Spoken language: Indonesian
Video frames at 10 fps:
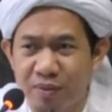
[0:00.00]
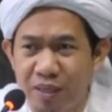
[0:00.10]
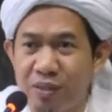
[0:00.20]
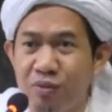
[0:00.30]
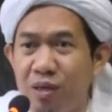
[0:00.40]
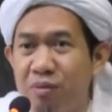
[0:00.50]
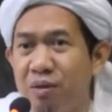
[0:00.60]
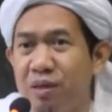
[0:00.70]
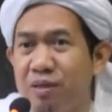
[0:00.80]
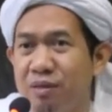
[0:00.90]
itu kan
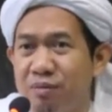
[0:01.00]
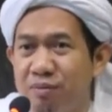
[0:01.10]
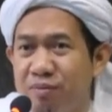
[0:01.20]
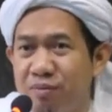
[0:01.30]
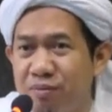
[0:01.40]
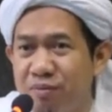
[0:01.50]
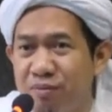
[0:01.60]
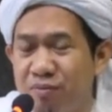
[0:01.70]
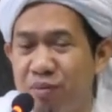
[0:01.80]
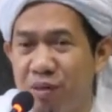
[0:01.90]
baik
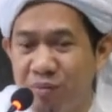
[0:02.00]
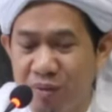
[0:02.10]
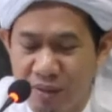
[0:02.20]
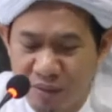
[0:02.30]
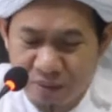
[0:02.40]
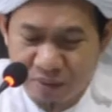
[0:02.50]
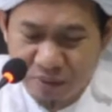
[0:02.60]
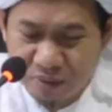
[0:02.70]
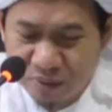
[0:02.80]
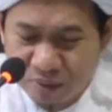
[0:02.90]
biar benar
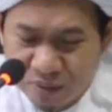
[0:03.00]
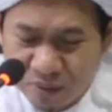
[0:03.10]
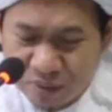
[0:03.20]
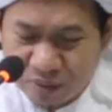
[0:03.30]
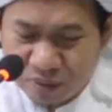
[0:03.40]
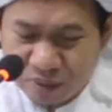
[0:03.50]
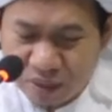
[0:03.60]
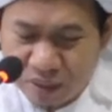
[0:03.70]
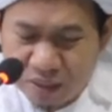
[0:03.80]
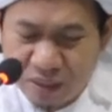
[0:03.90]

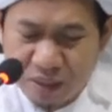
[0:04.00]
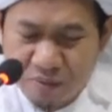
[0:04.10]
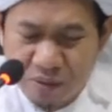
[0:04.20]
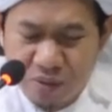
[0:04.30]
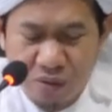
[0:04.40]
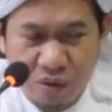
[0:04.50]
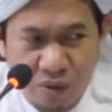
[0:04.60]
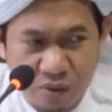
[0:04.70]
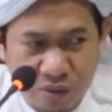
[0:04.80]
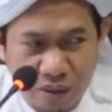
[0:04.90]
yang kata Nabi
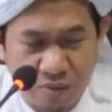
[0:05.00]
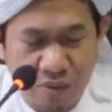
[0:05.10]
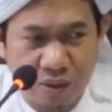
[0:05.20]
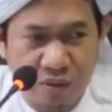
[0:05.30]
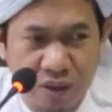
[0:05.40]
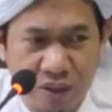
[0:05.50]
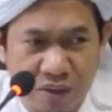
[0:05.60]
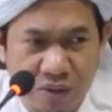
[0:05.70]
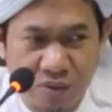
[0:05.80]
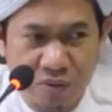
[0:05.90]
sallu kama
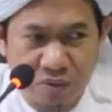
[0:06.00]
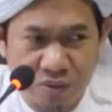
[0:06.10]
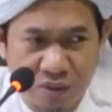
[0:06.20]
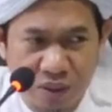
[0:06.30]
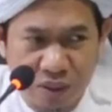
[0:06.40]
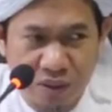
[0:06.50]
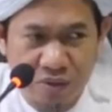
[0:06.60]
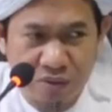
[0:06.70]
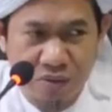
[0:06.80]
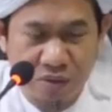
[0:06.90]
raaitumuni
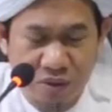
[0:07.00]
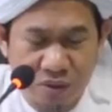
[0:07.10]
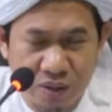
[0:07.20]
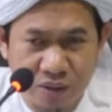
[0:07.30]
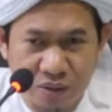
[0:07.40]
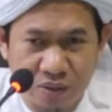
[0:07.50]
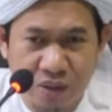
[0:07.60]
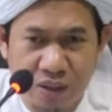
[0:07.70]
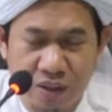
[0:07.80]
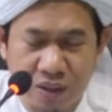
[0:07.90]
usolli
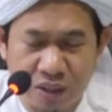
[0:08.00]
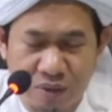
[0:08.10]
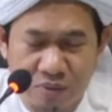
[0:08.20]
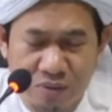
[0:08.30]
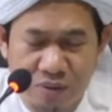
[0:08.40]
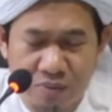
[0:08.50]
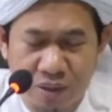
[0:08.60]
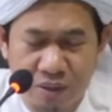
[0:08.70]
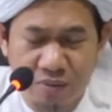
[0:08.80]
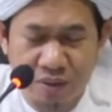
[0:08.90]
sholatlah kamu
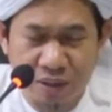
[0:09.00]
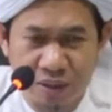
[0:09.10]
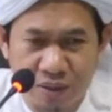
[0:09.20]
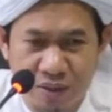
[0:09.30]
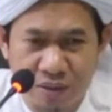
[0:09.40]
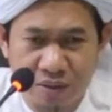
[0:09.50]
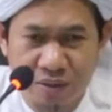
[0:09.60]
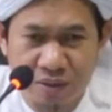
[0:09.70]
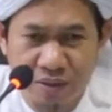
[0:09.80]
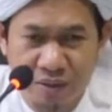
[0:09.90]
sebagaimana
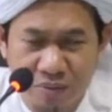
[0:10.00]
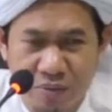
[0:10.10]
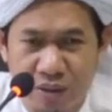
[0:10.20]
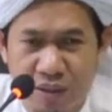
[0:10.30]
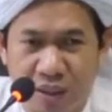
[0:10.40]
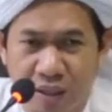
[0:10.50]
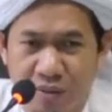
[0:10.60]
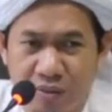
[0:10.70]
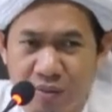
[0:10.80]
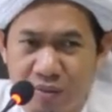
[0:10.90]
kamu lihat
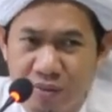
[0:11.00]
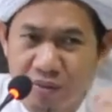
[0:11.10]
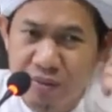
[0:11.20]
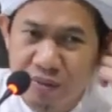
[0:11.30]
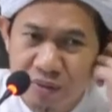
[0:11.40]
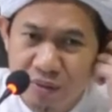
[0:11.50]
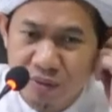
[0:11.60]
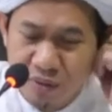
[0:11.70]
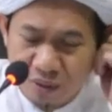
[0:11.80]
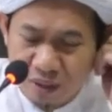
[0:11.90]
aku
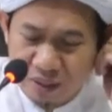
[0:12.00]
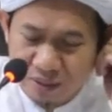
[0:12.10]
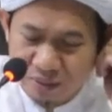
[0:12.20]
sholat